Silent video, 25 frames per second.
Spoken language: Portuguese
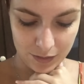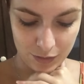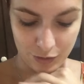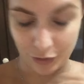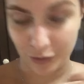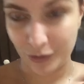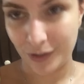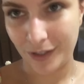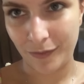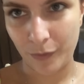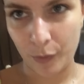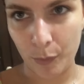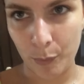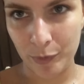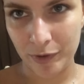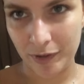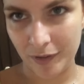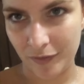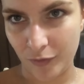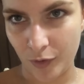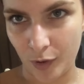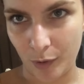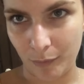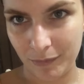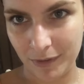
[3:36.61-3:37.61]
Só que eu tava com muita
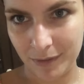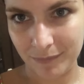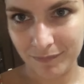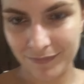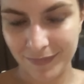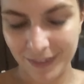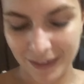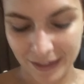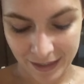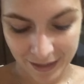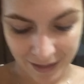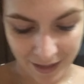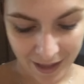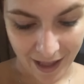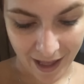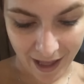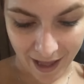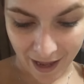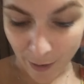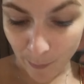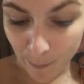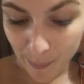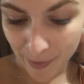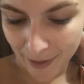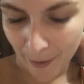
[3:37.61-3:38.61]
fome.
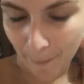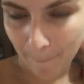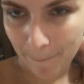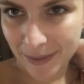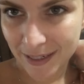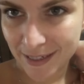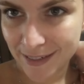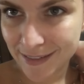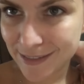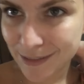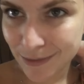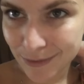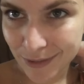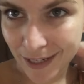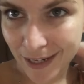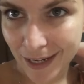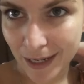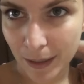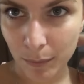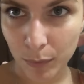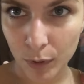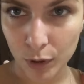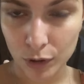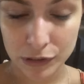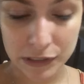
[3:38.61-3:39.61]
Aí eu peguei um pedacinho
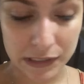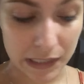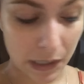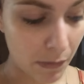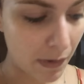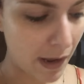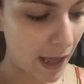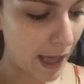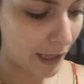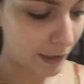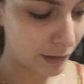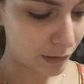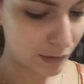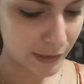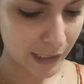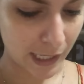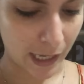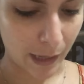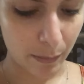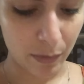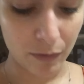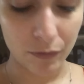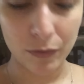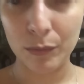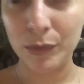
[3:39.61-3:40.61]
daquele bolo salgado,
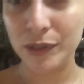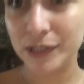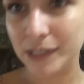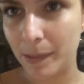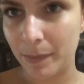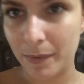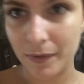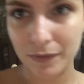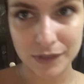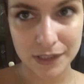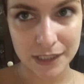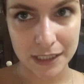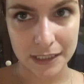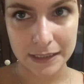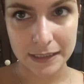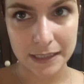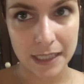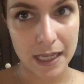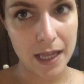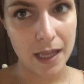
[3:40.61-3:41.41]
sabe? Eu vou mostrar pra vocês.